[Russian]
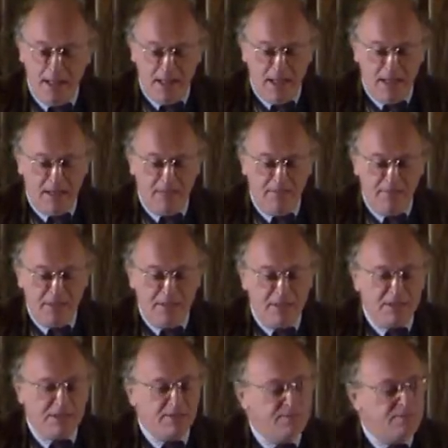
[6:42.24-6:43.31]
э,
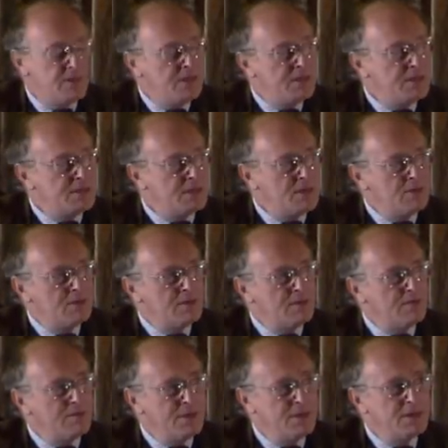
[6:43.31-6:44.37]
если в ней есть какое-то,
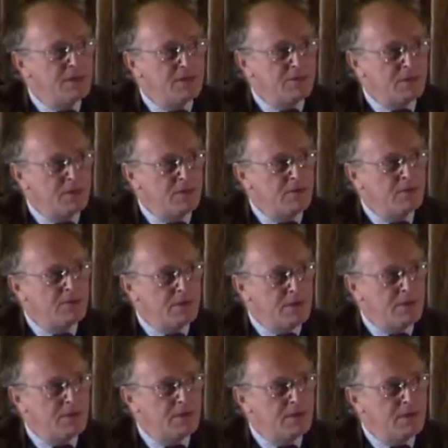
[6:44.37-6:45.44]
в ней есть
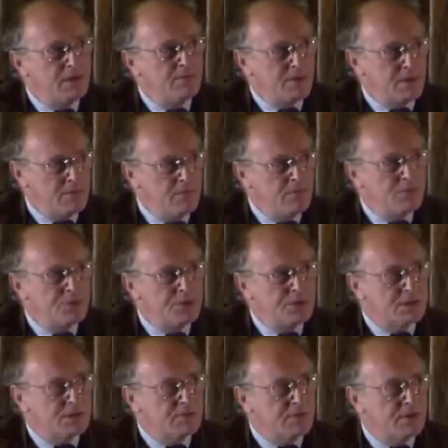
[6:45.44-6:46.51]
определенное э,
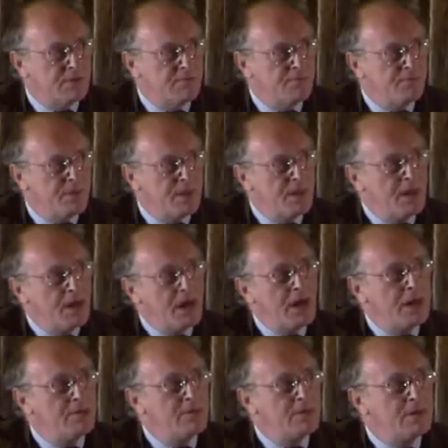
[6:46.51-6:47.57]
преимущество,
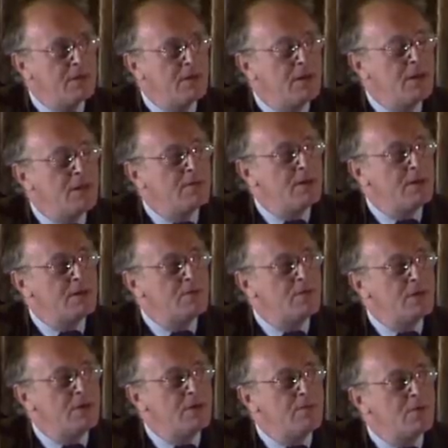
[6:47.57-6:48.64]
а именно на
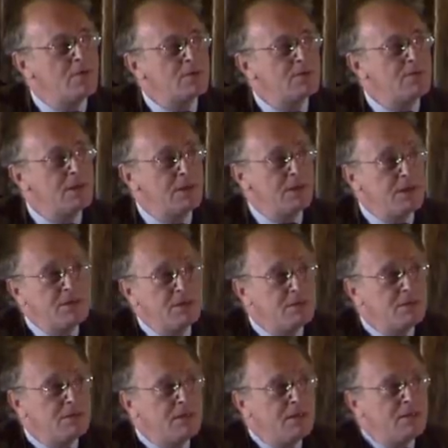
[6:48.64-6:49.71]
этом я могу смотреть,
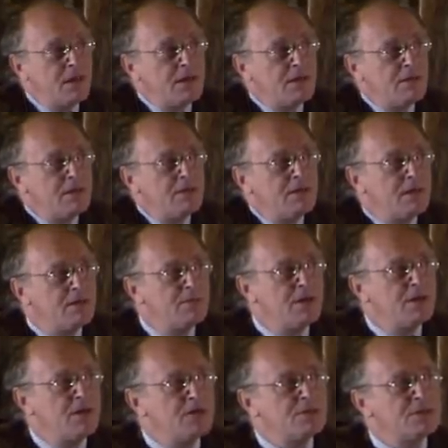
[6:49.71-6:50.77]
или так, или так мне
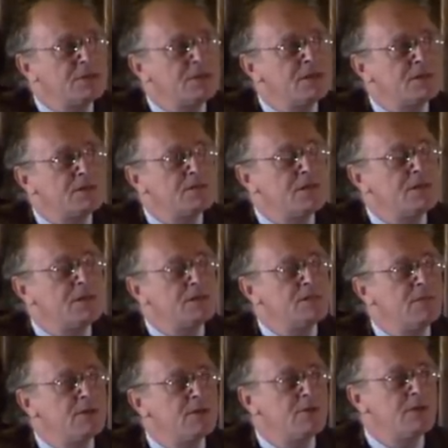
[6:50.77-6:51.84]
кажется, я, я
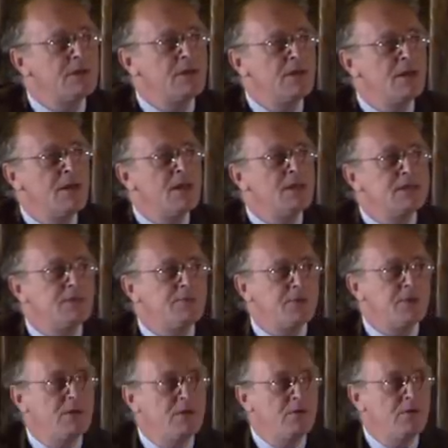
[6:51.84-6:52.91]
смотрю на это с
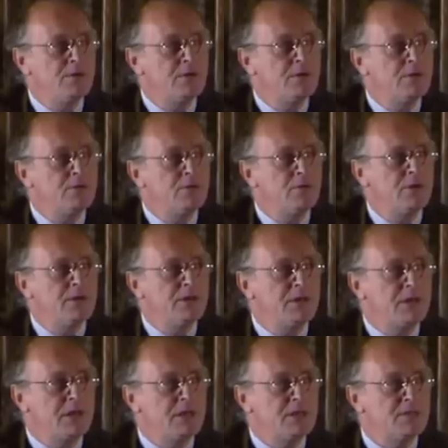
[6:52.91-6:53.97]
определенной долей
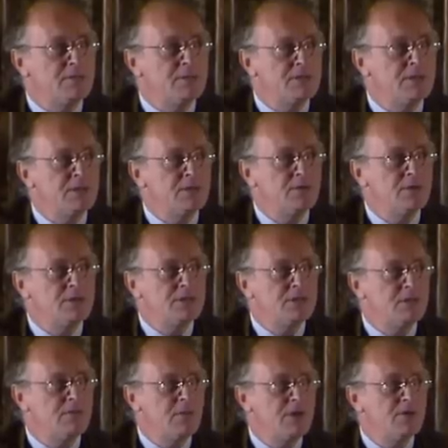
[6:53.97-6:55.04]
трезвости. То
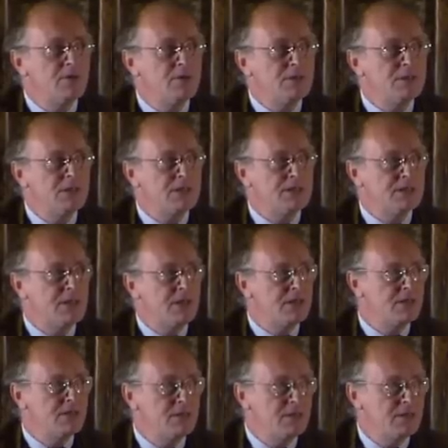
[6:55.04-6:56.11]
есть мое
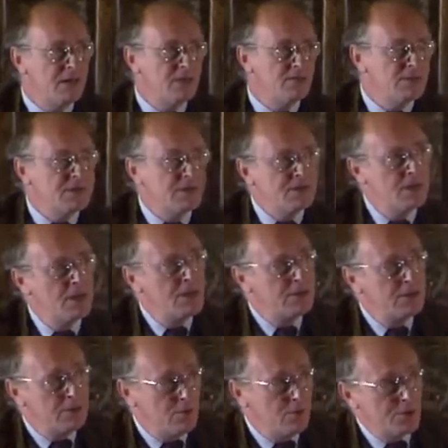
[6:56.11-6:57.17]
сознание, как бы сказать,
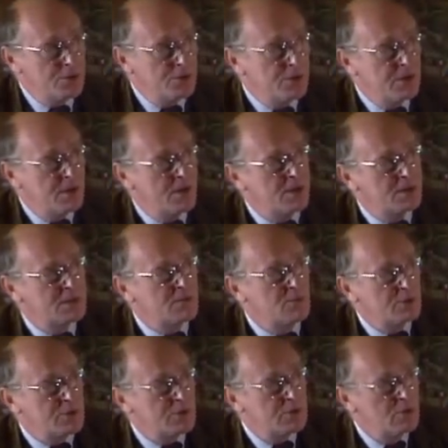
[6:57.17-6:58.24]
не очень
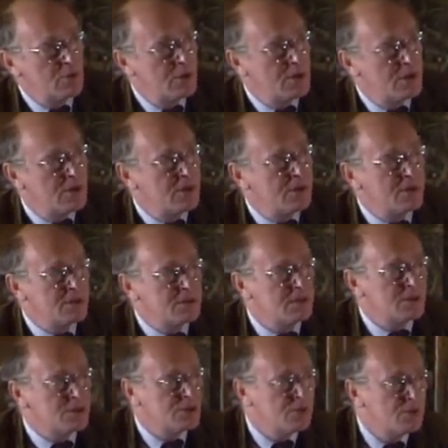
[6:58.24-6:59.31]
замутнено или не
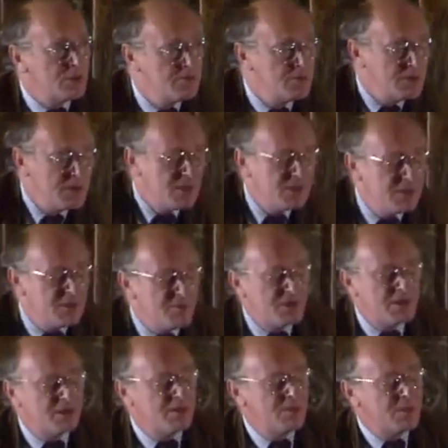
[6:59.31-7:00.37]
раздражено
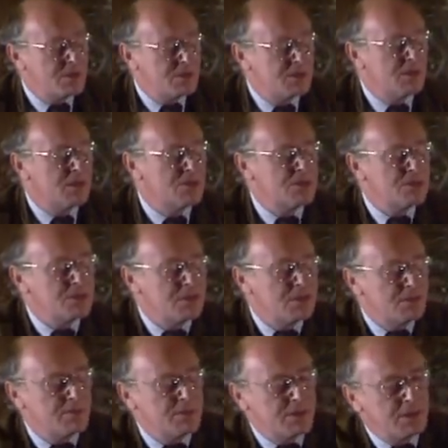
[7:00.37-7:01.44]
немедленными
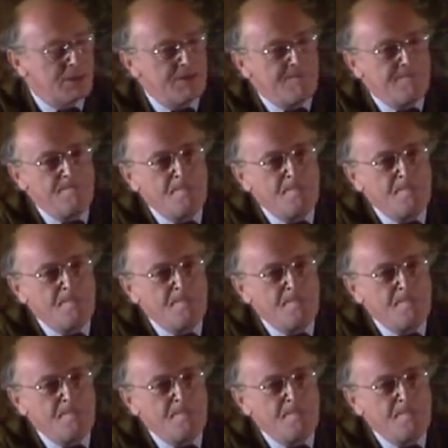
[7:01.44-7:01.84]
раздражителями. Да?